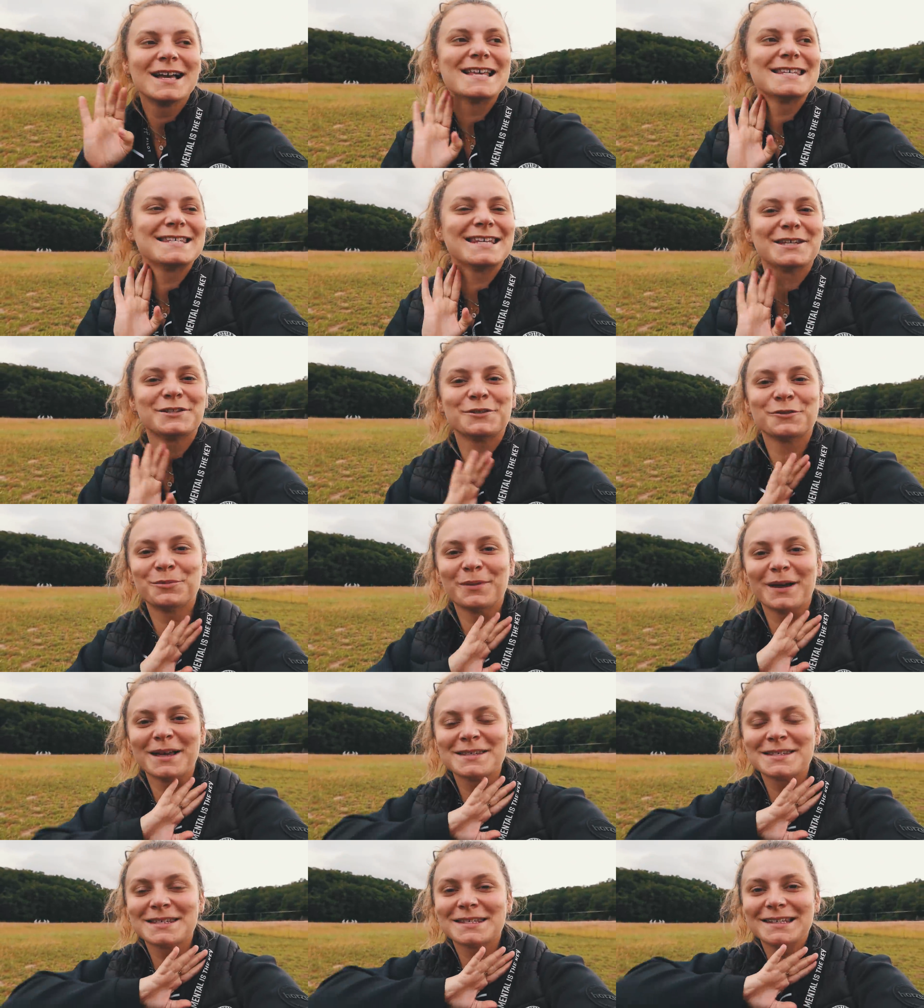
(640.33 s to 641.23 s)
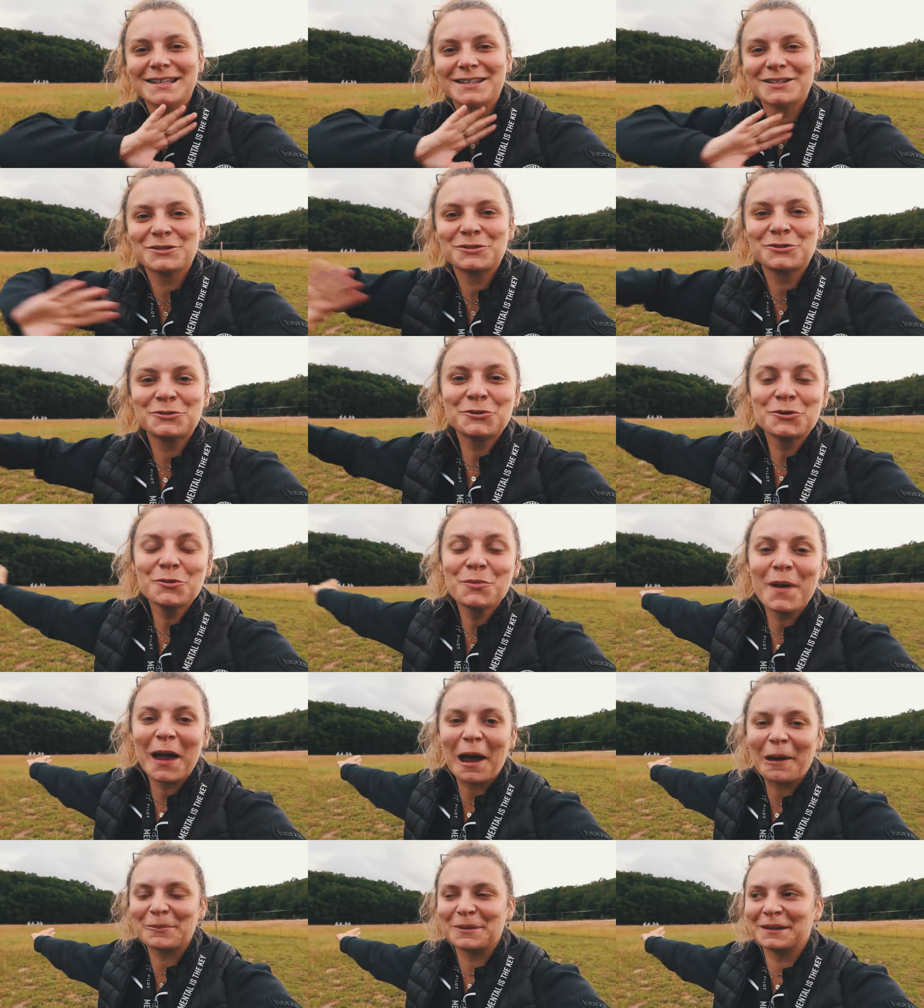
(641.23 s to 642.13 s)
Ça se passe
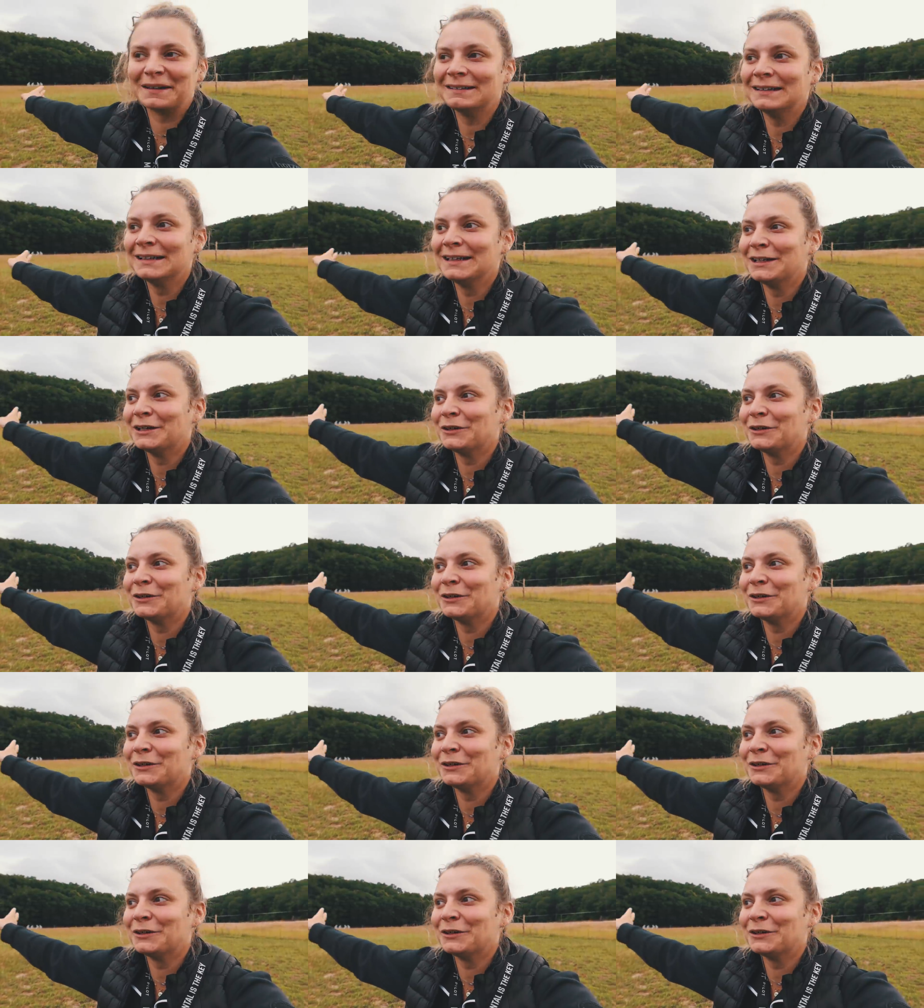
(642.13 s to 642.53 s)
super bien.